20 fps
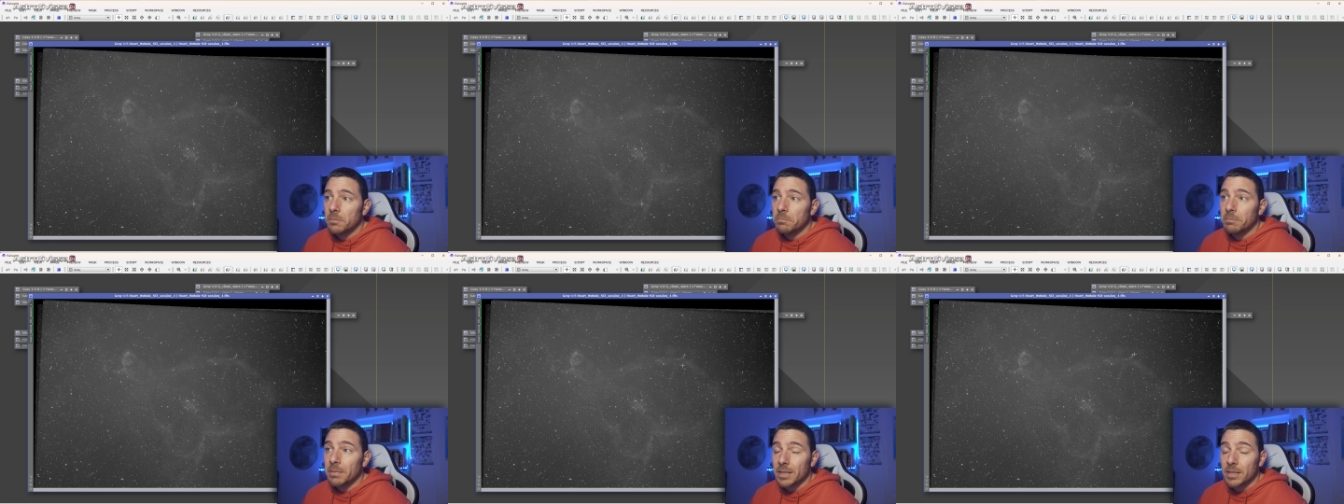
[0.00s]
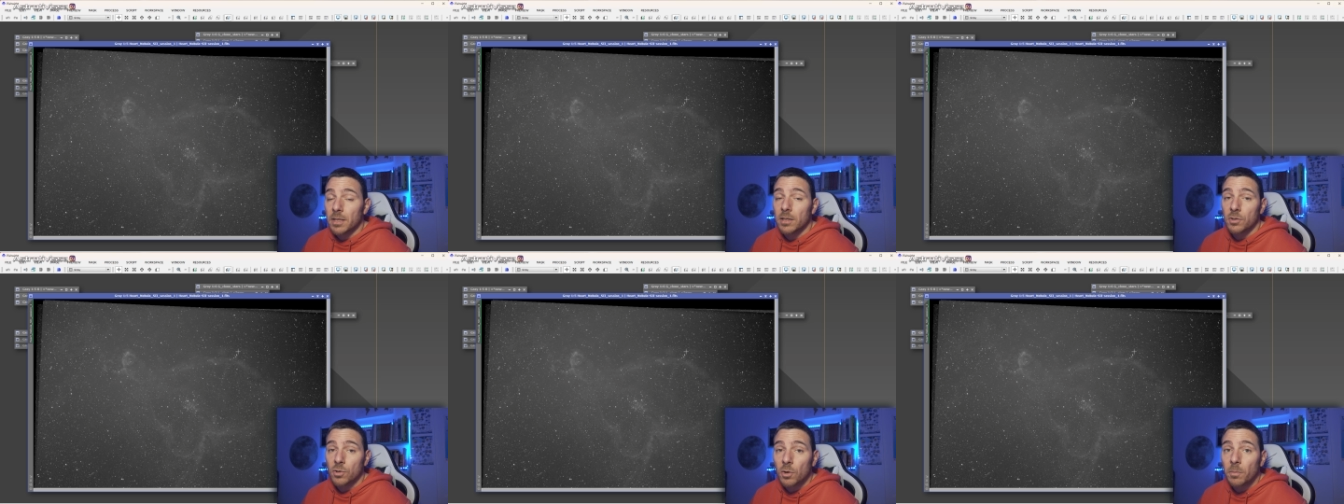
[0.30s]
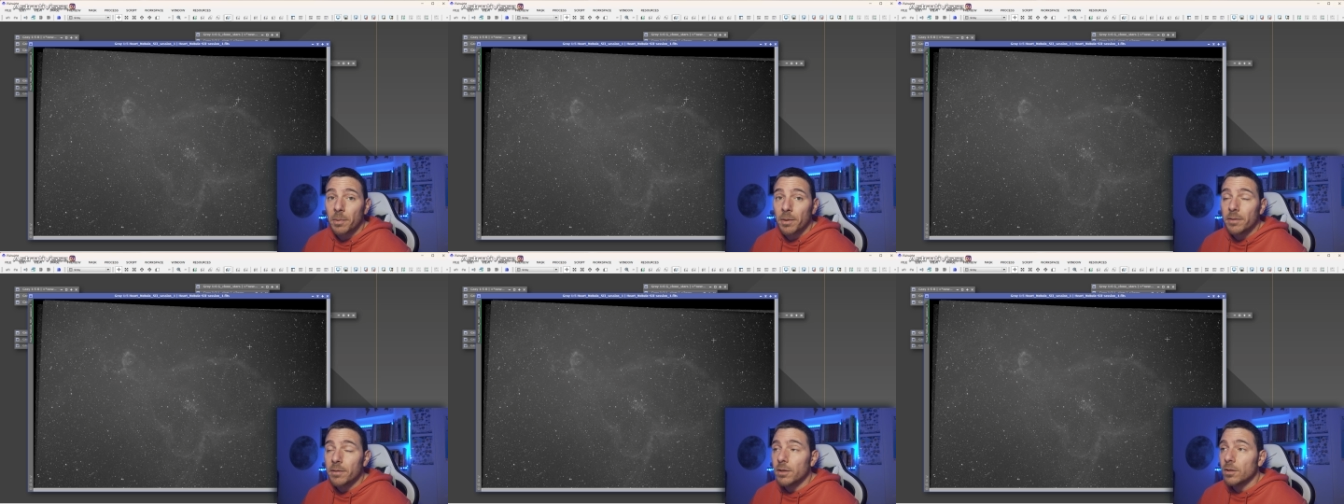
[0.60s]
Me están
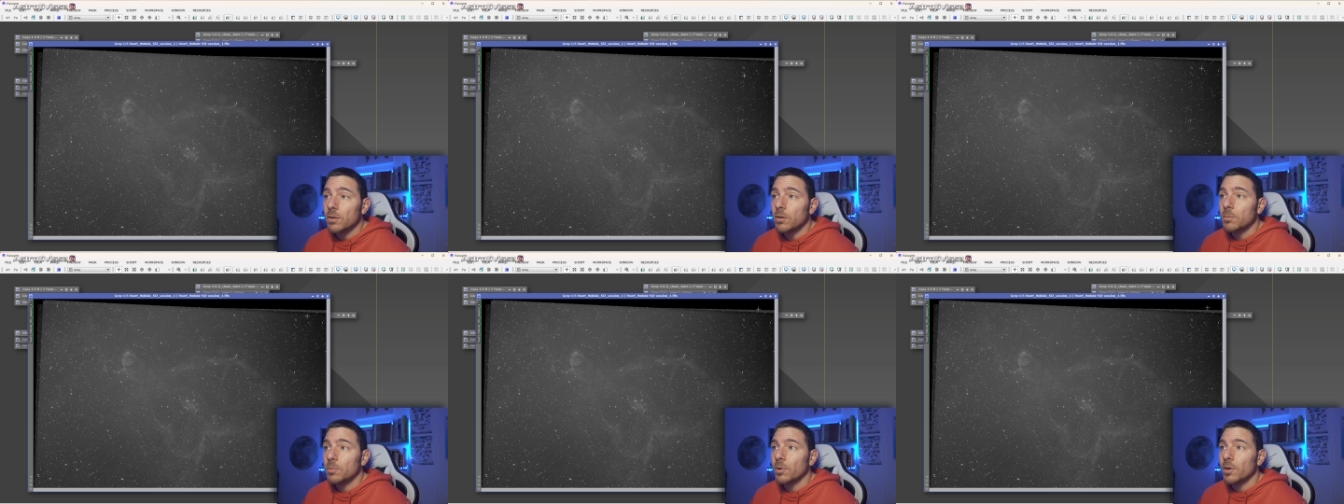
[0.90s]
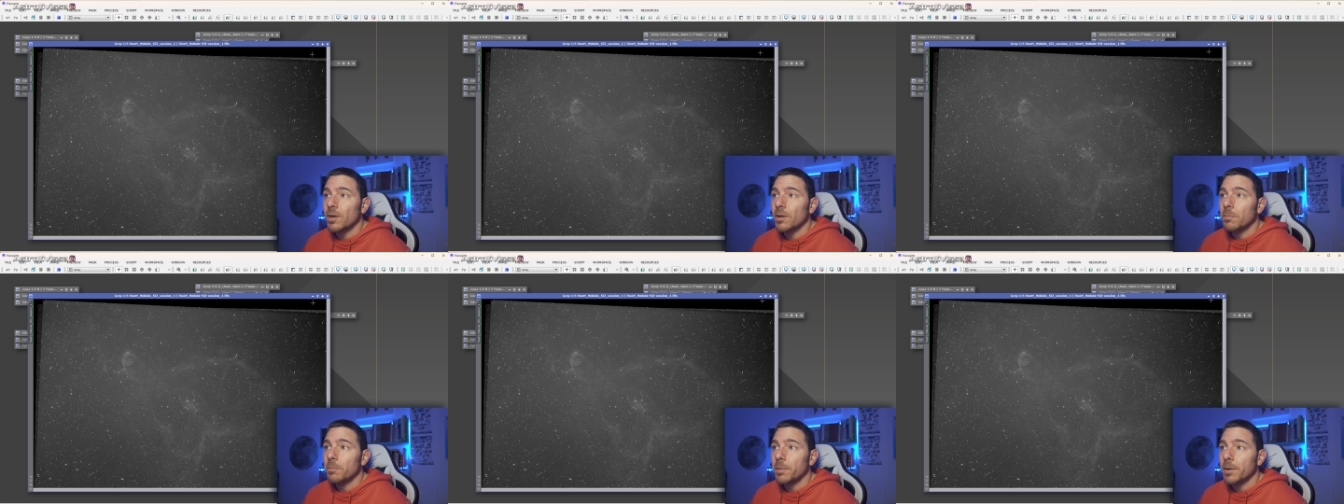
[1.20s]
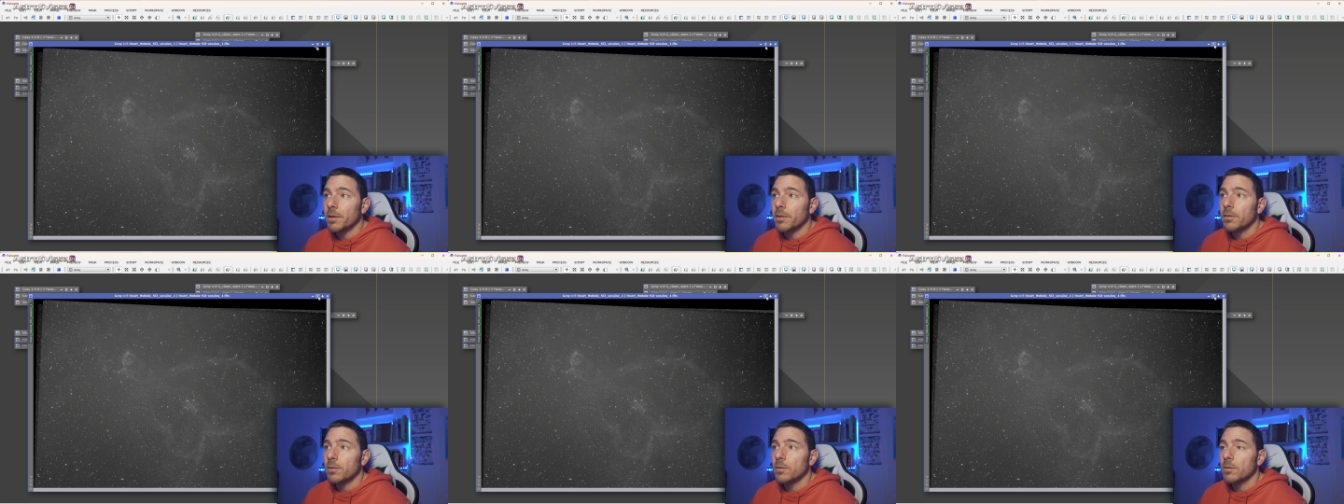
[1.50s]
sorprendiendo por el
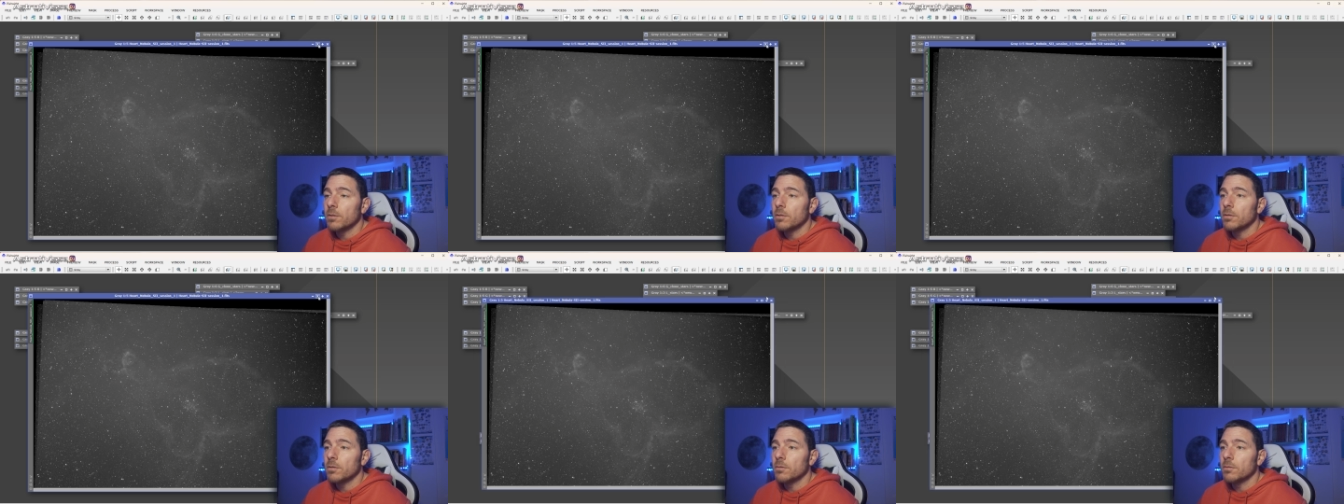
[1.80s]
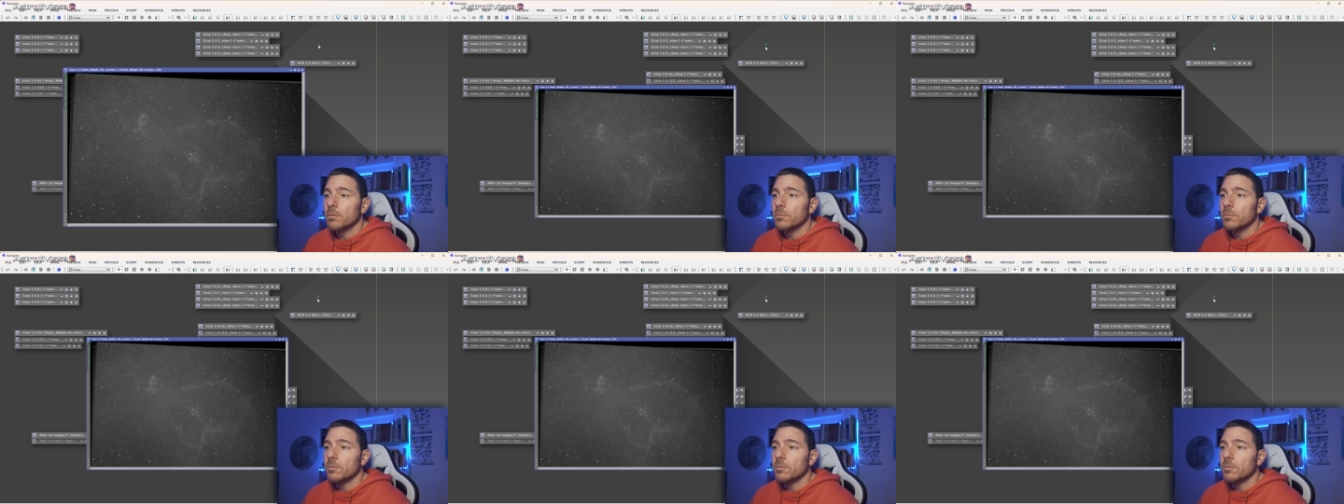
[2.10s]
precio.